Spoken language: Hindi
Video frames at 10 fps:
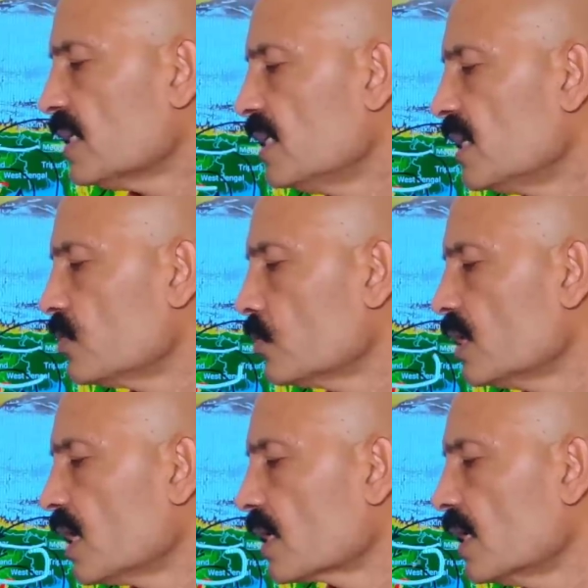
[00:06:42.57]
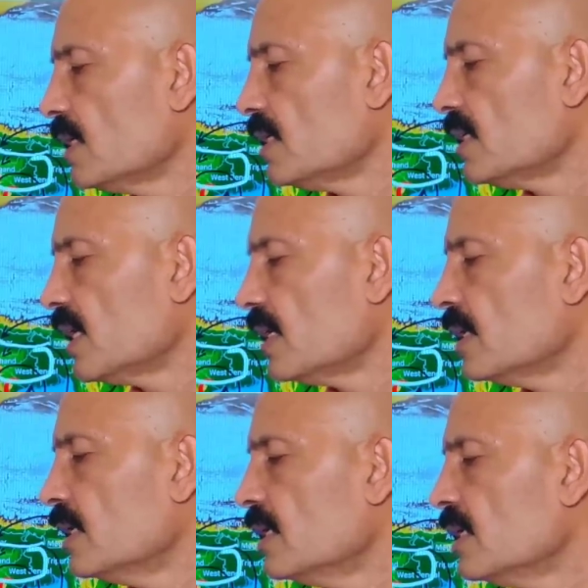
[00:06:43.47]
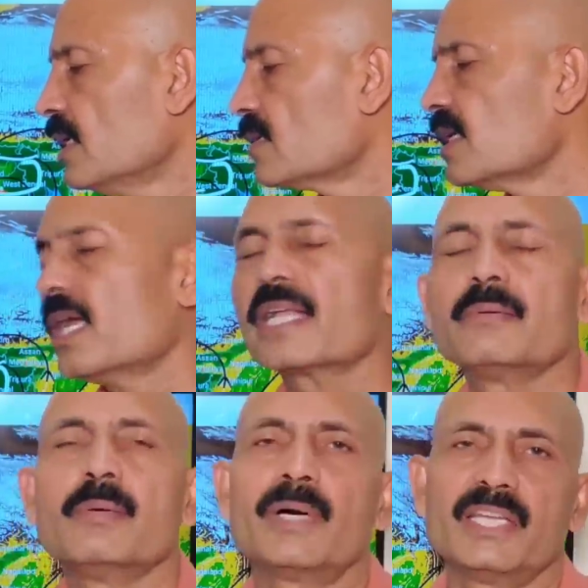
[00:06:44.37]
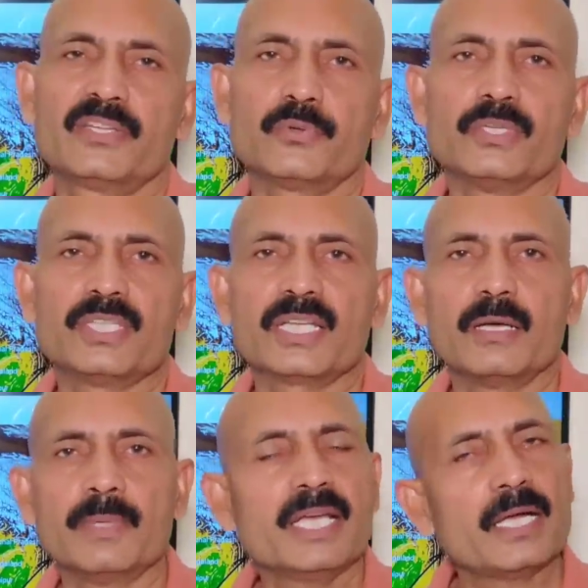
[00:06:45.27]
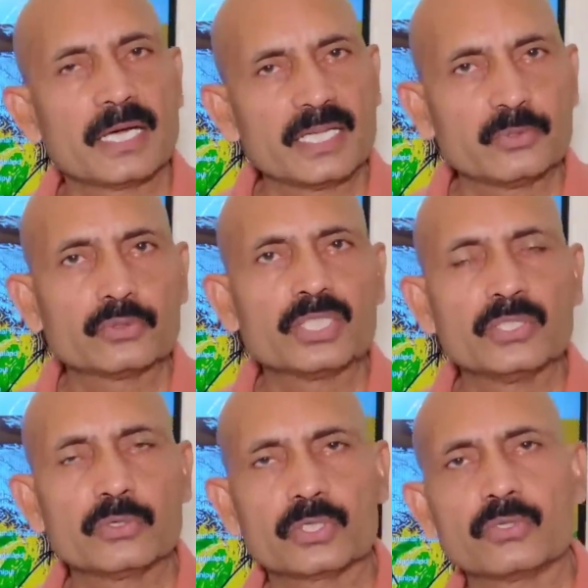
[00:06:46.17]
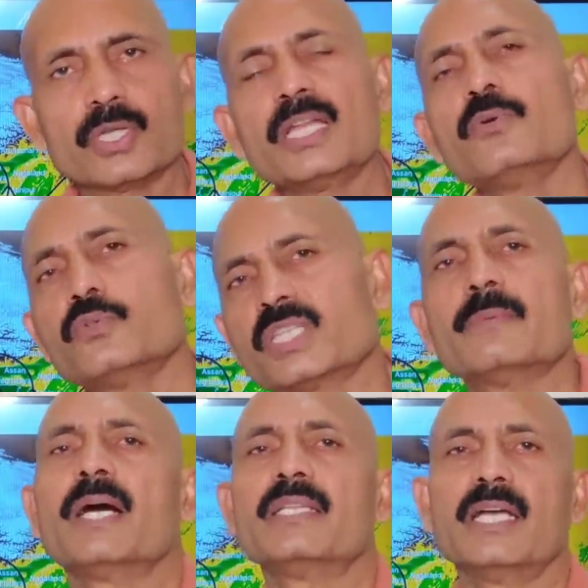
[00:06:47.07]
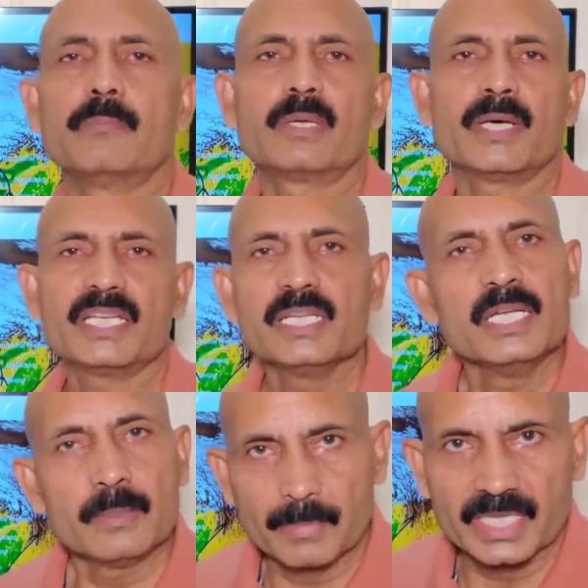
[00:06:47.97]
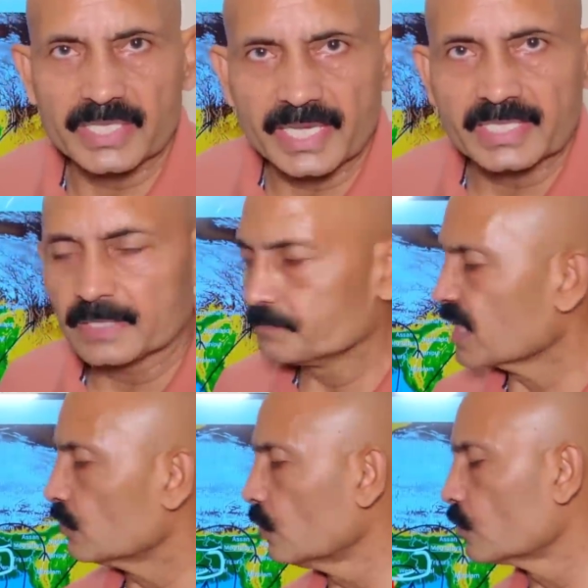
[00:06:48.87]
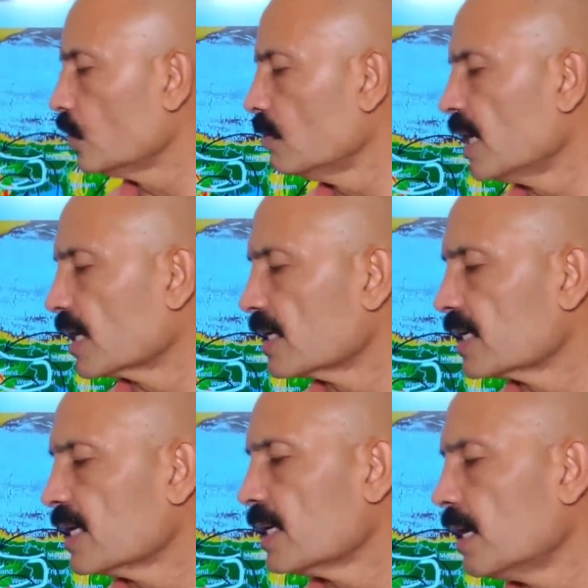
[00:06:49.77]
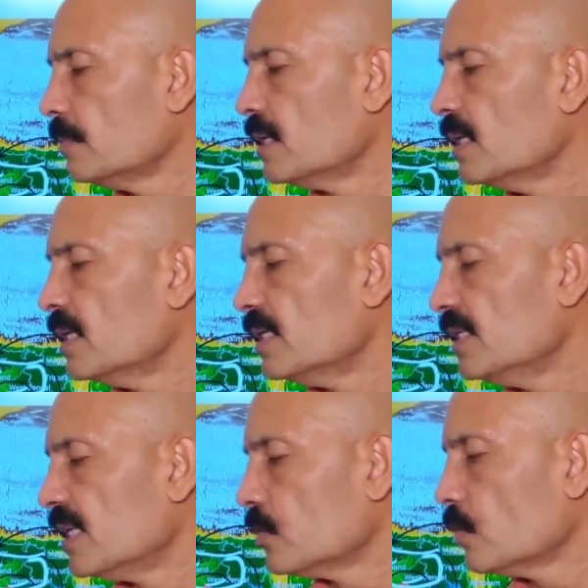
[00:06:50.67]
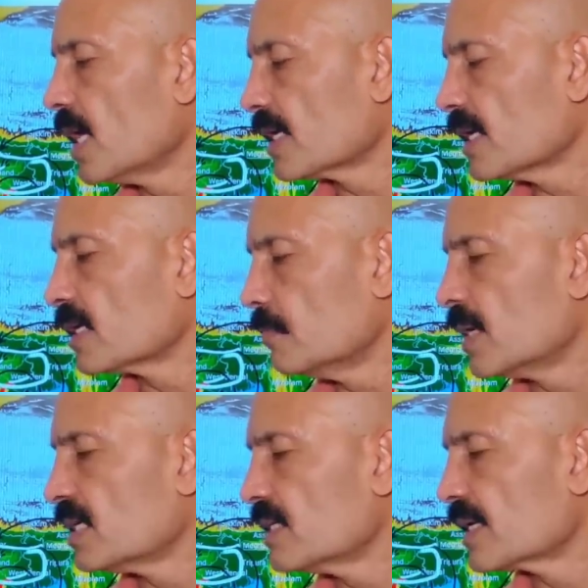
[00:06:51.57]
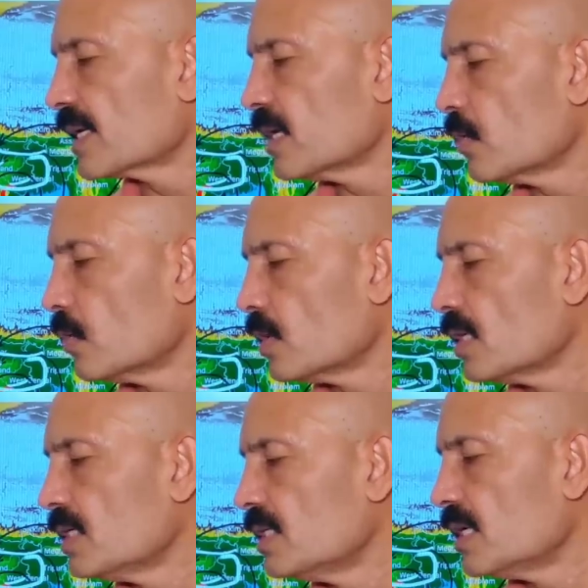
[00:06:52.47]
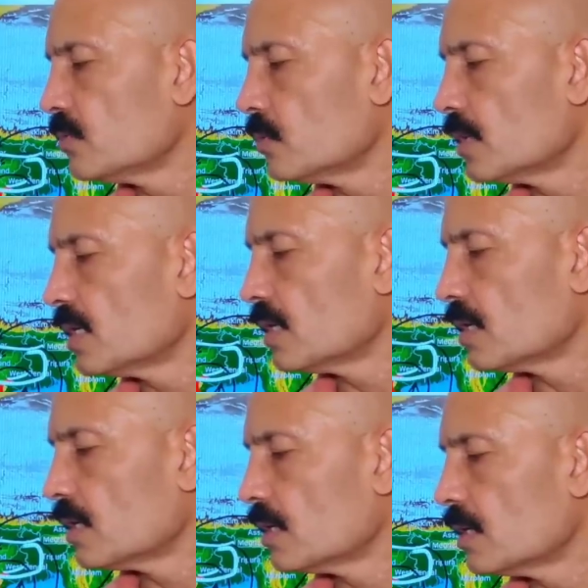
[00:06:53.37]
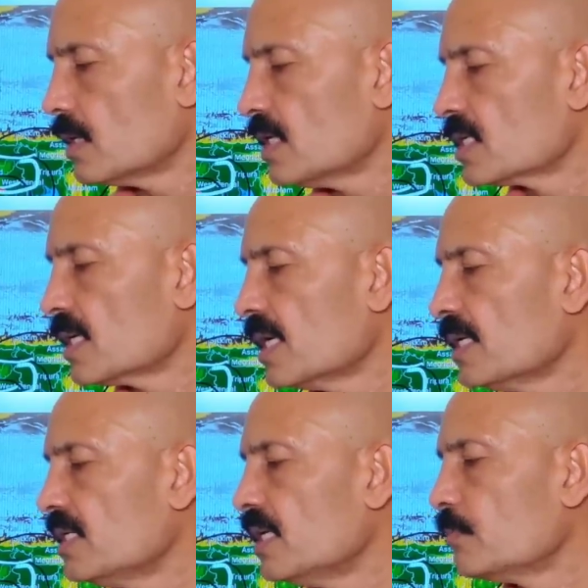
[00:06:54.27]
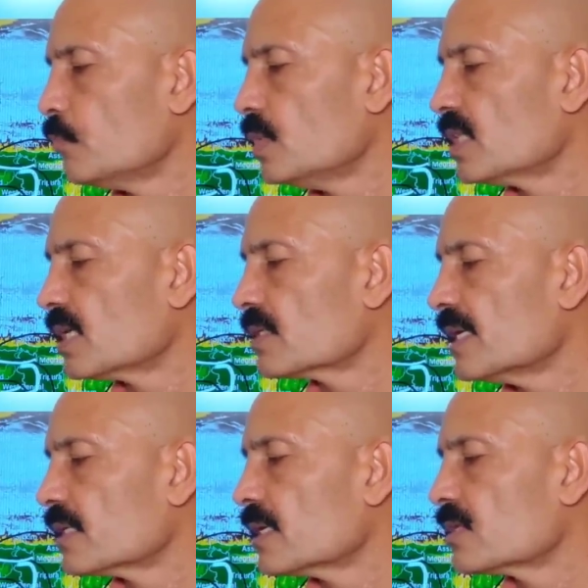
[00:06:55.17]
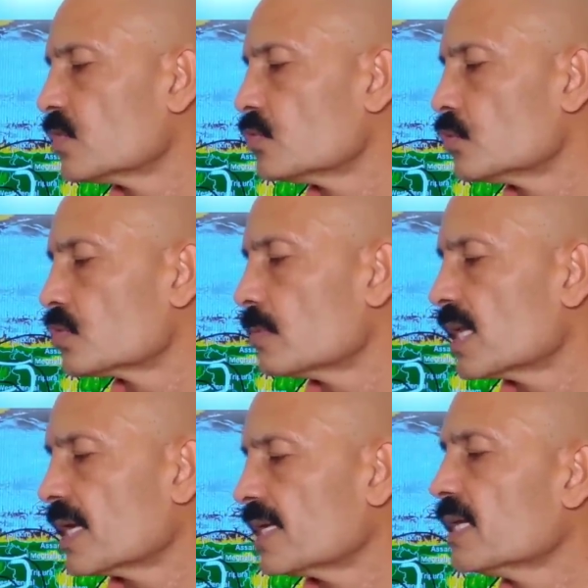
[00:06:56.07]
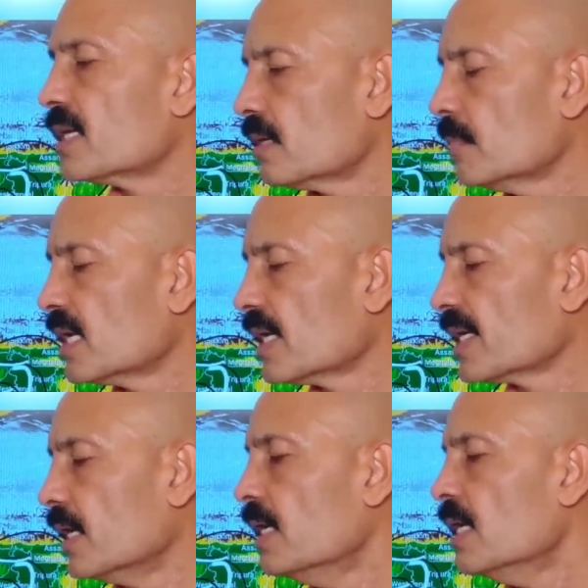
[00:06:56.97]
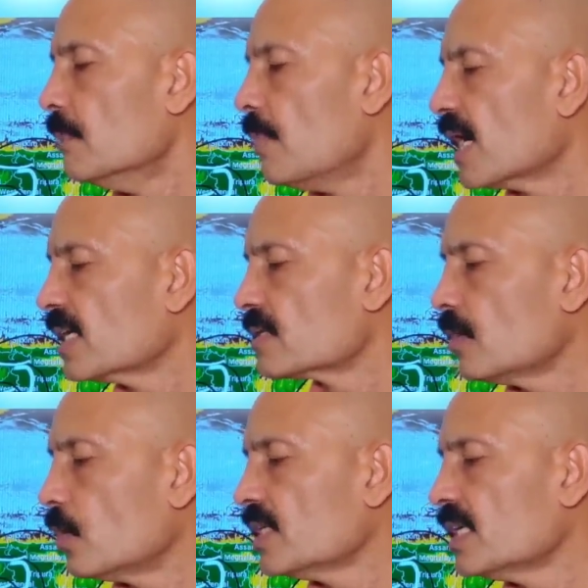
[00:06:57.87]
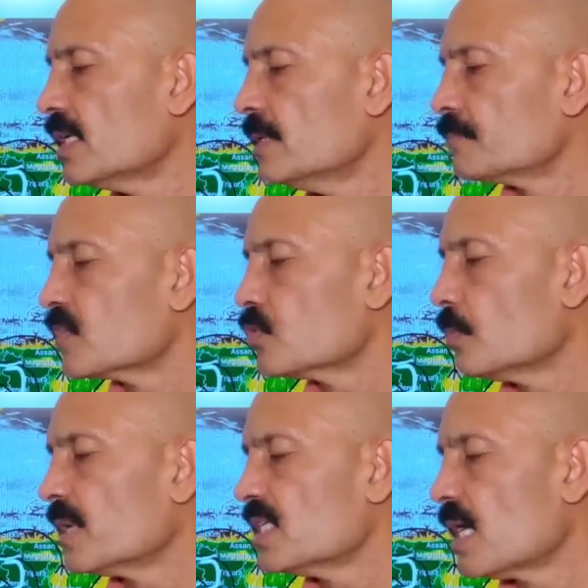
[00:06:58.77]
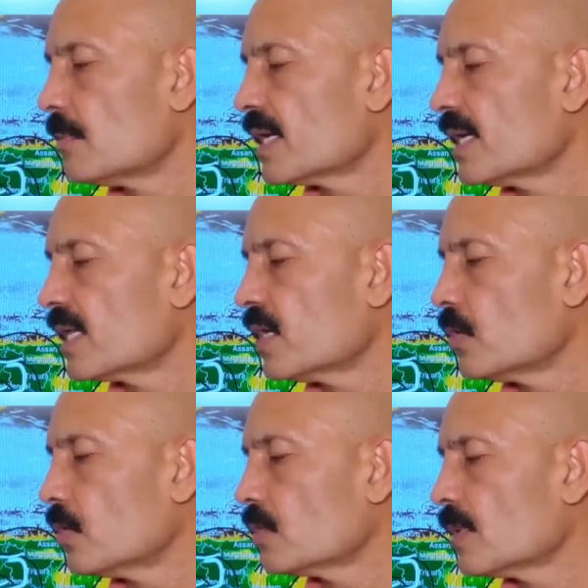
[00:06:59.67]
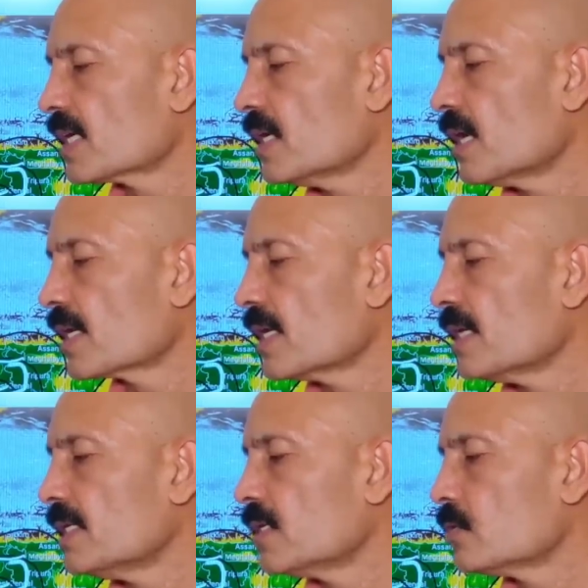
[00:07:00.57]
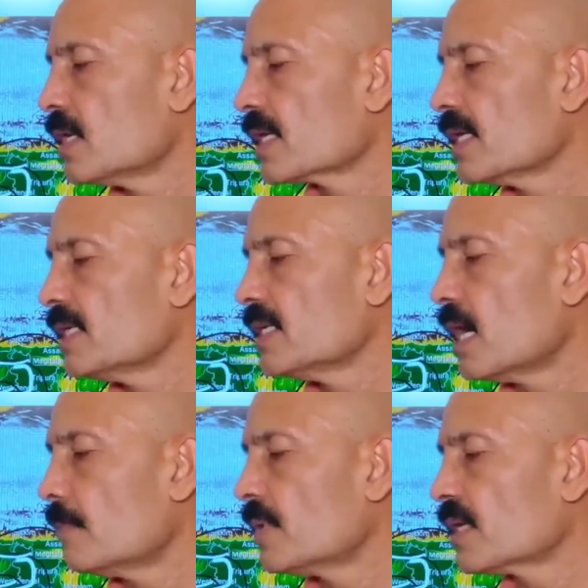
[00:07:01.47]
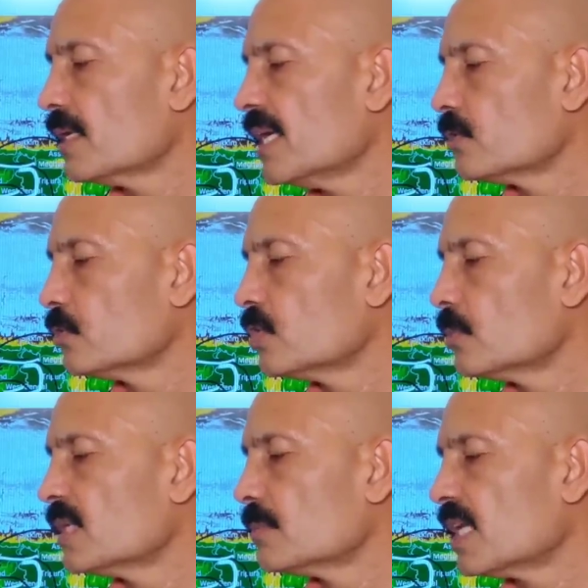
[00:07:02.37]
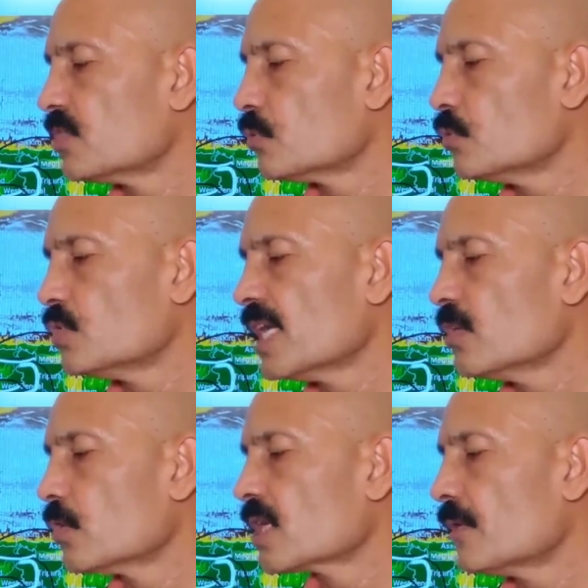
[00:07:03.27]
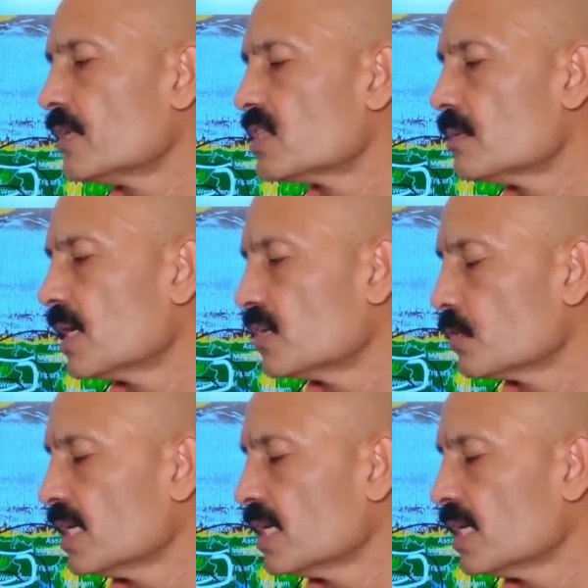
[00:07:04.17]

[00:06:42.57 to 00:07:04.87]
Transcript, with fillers: ये जो इलाका है ये इस इलाके में बारिश थोड़ी सी कम है अगले दो तीन दिनों के दौरान उसके बाद यहाँ पर बारिश बढ़ जाएगी तो कुल मिलाकर के अब ये जो इलाके कम बारिश देखेंगे और ये जो रीजन है ये पूरी तरह से एक तरह से शुष्क बना रहेगा गर्म बना रहेगा बाकी और ये जो पंजाब हरियाणा और जो बाकी इलाके हैं ये जो इलाके हैं यहाँ पर एक दो दिनों में बारिश शुरू हो जाएगी और काफ़ी अच्छी बारिश